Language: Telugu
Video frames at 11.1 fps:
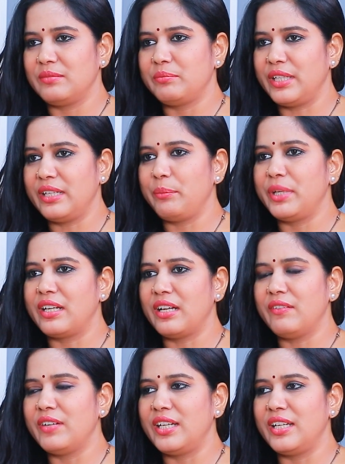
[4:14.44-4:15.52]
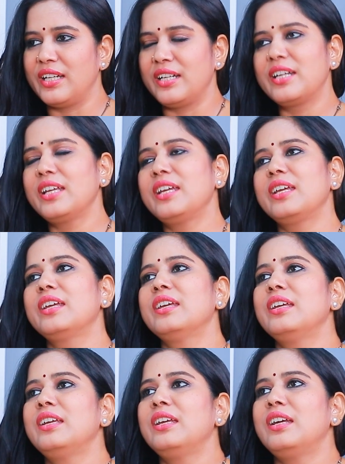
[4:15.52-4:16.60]
మళ్ళీ ఏమైనా రావాలా అంటే
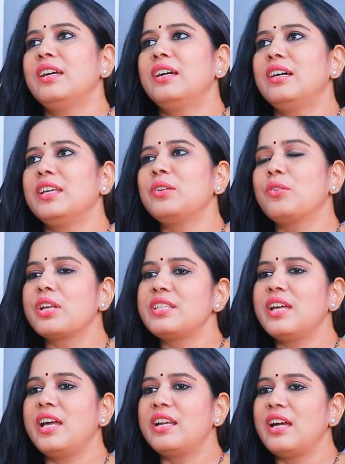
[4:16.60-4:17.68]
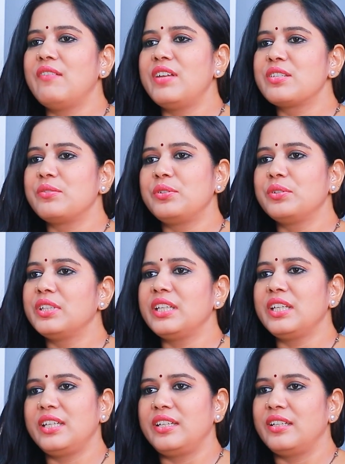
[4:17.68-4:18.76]
ఇంకొకసారి రావాల్సి
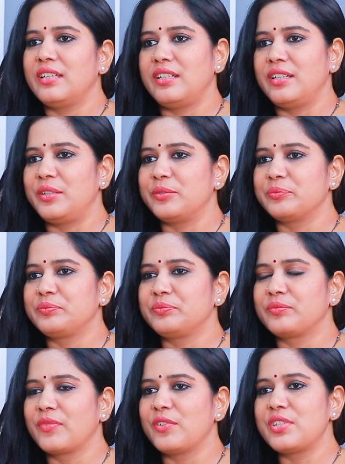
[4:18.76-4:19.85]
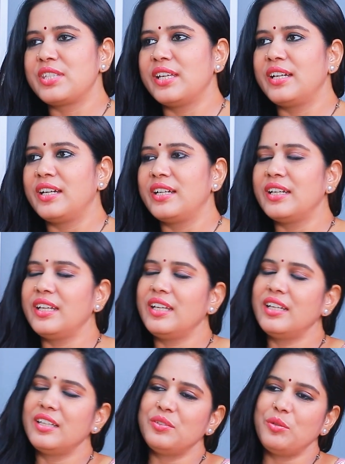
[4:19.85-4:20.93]
ఉంటుంది అన్నారు వస్తారా అంటే
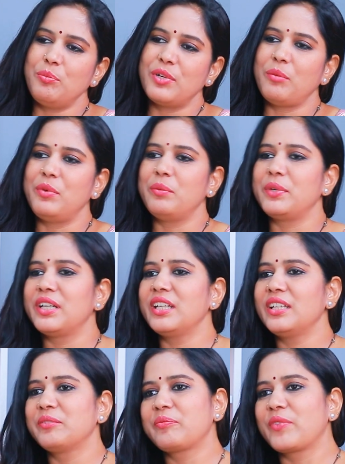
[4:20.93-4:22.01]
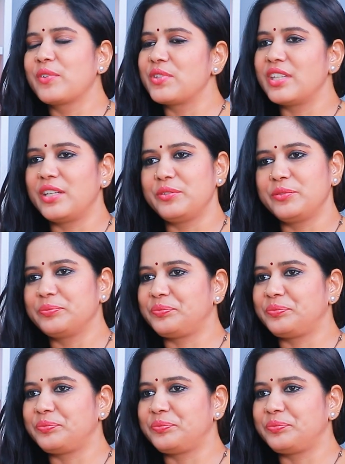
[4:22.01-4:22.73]
నో ప్రాబ్లం అండి వస్తాను